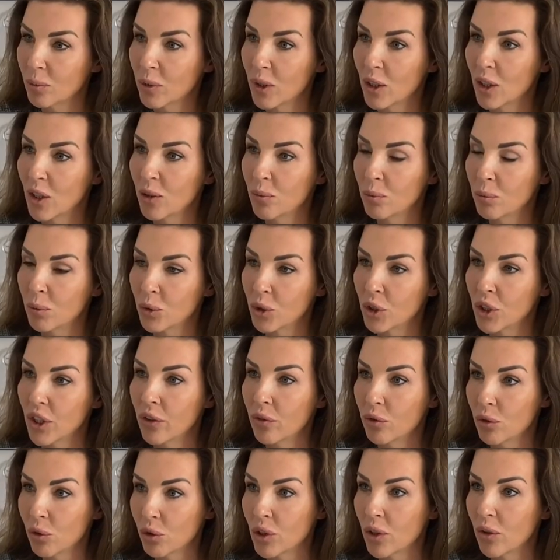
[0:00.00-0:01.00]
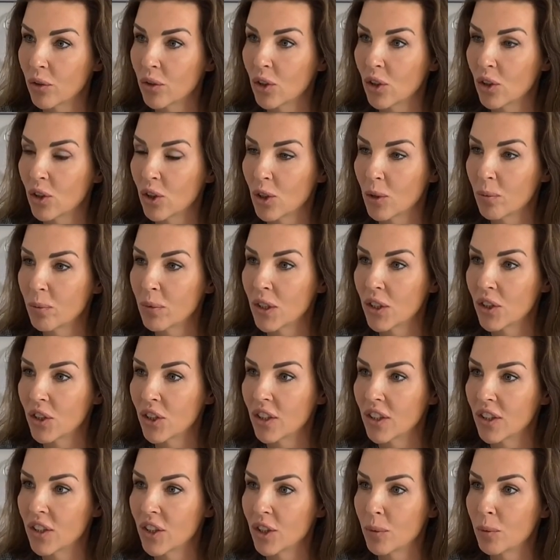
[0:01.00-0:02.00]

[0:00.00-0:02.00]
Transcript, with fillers: dopiero później wrócą do normy? Czy,